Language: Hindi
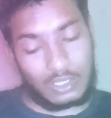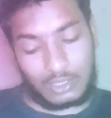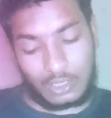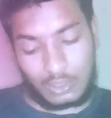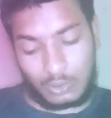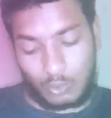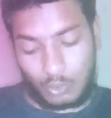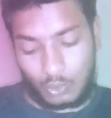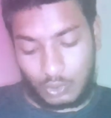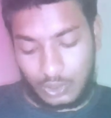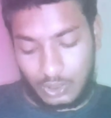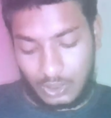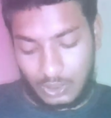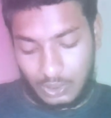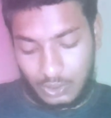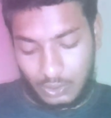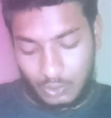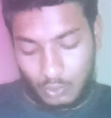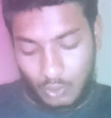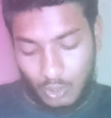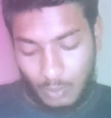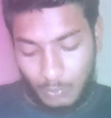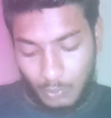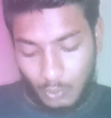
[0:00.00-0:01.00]
सतोसी
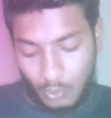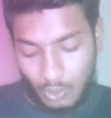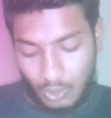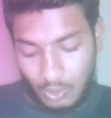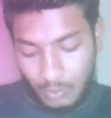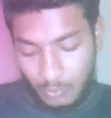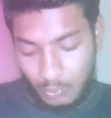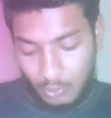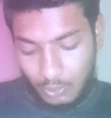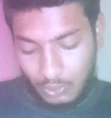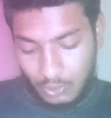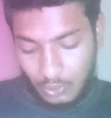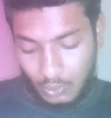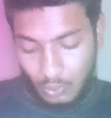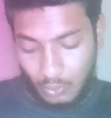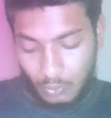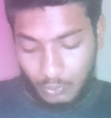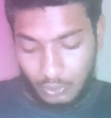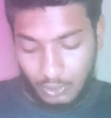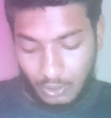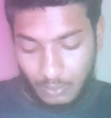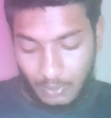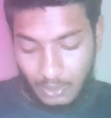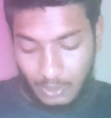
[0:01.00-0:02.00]
जिसको आप डॉलर बोलते हो
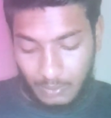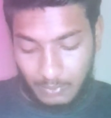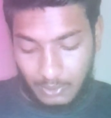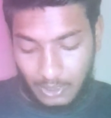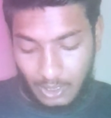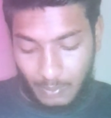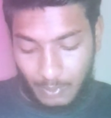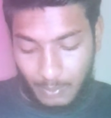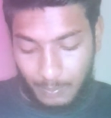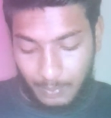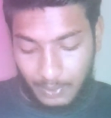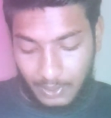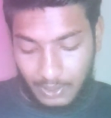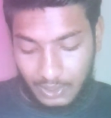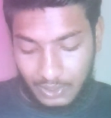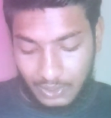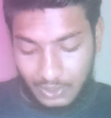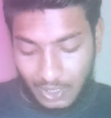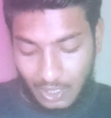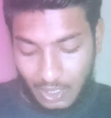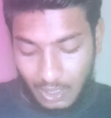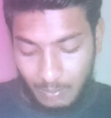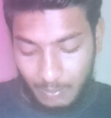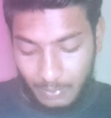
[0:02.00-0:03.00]
उसके बाद में यहाँ पे
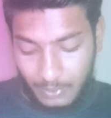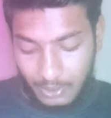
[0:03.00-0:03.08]
फिनिश आल